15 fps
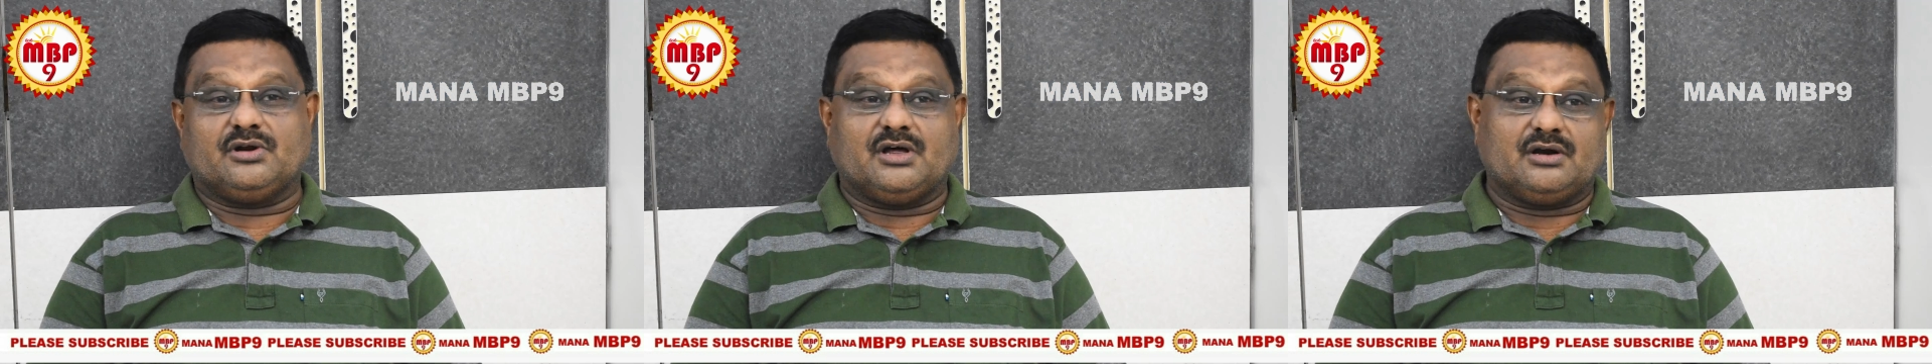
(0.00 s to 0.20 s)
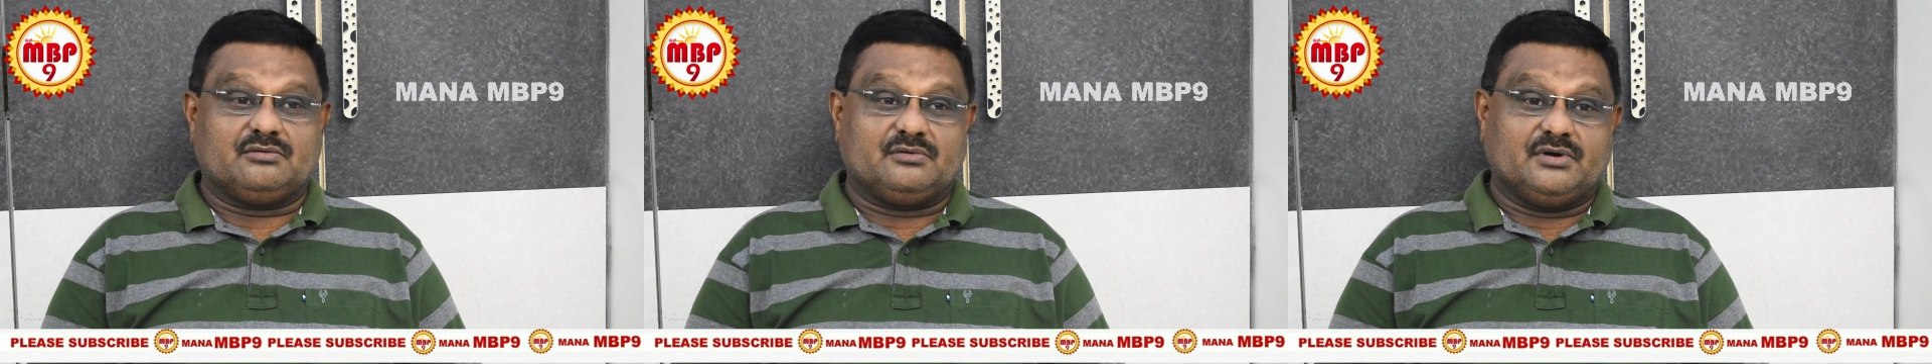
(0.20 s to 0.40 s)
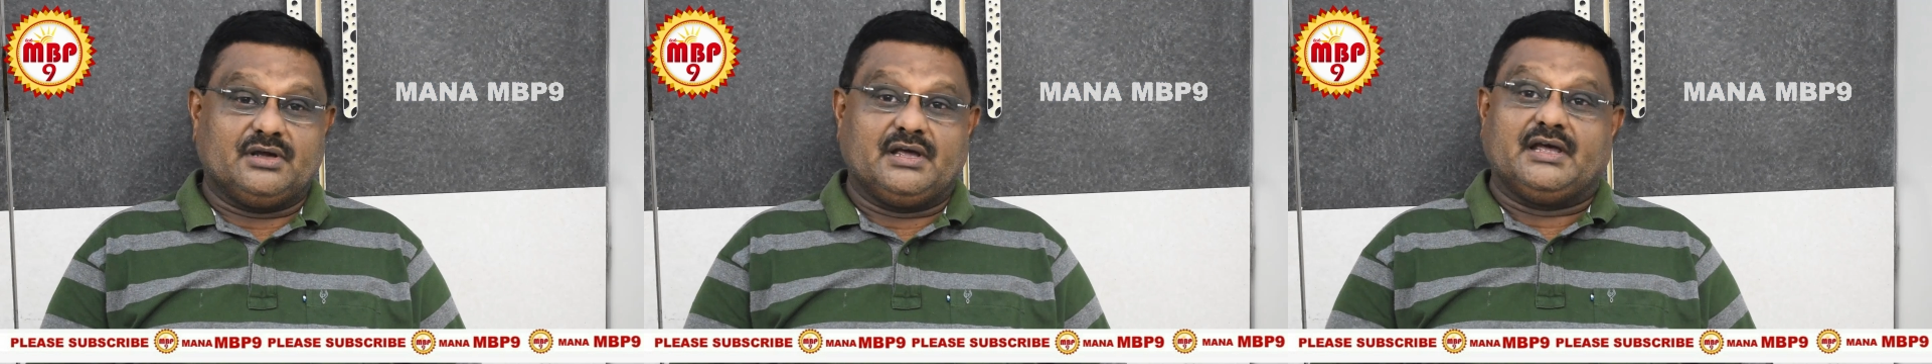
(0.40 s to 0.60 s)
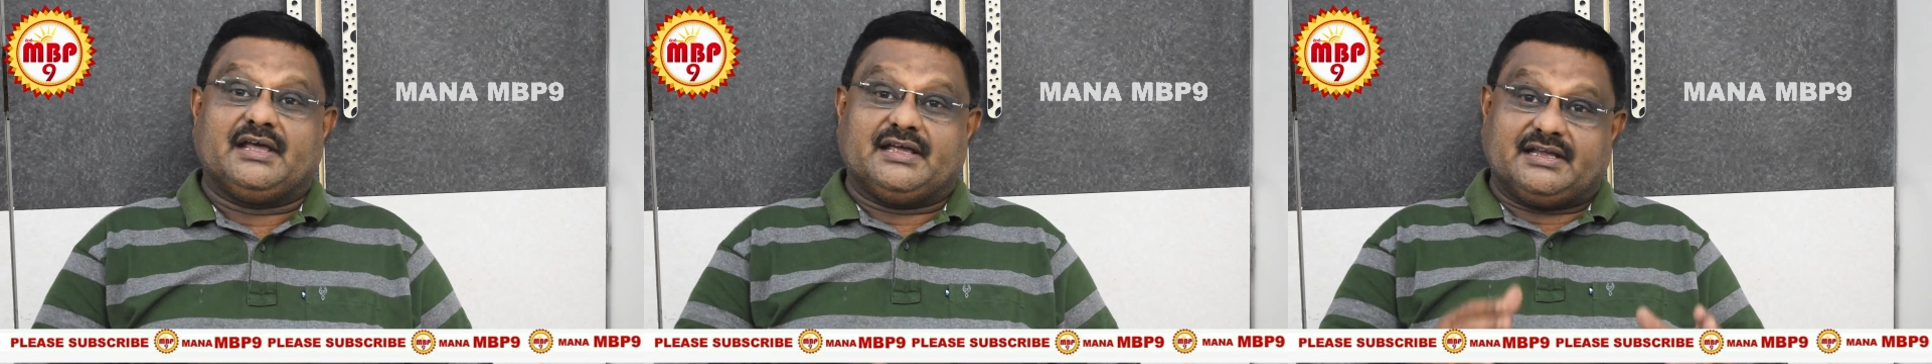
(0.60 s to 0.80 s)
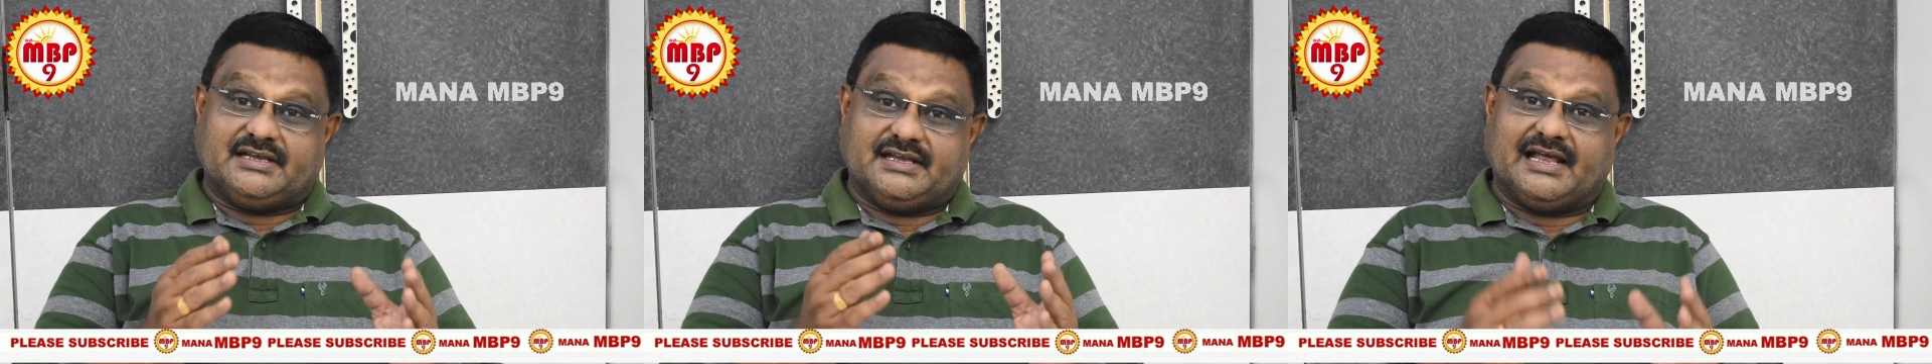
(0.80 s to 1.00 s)
ఉన్నారు
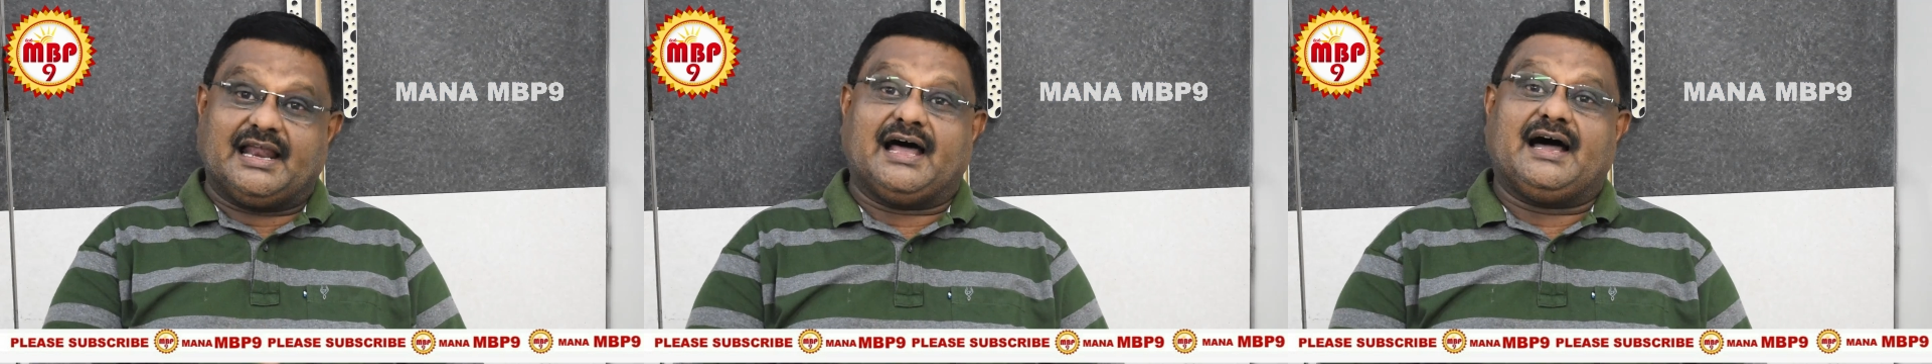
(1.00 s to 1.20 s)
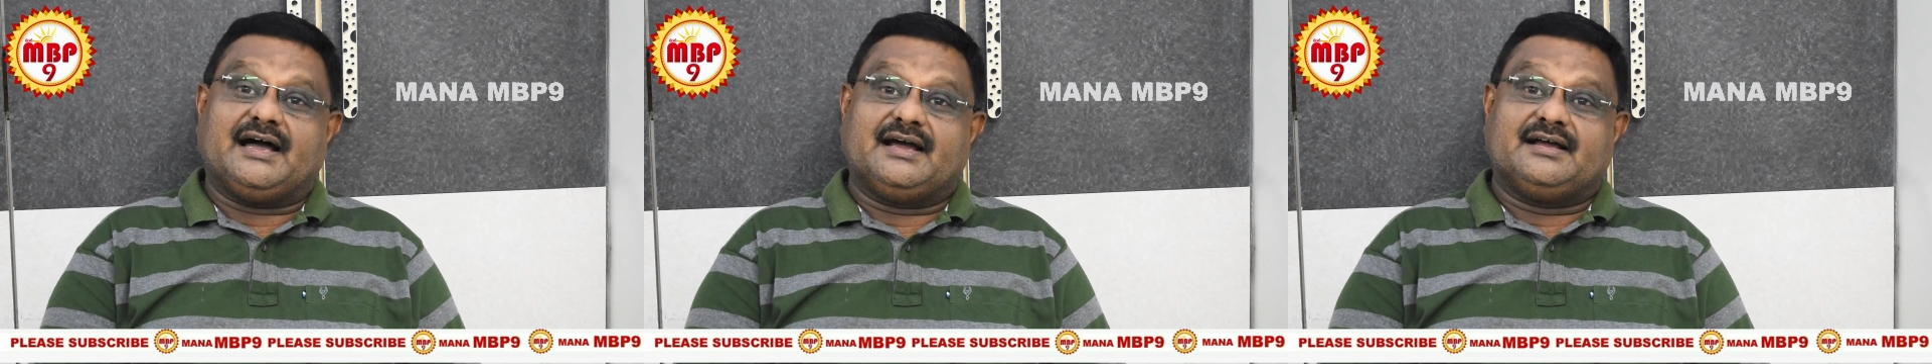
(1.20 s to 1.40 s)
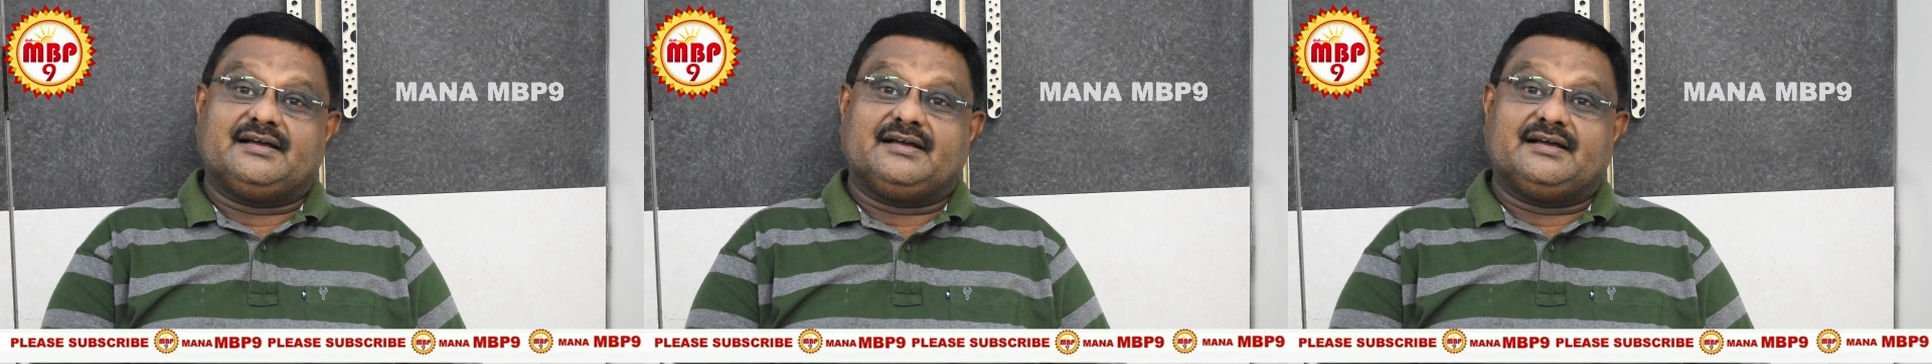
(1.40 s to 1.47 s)
ఎలా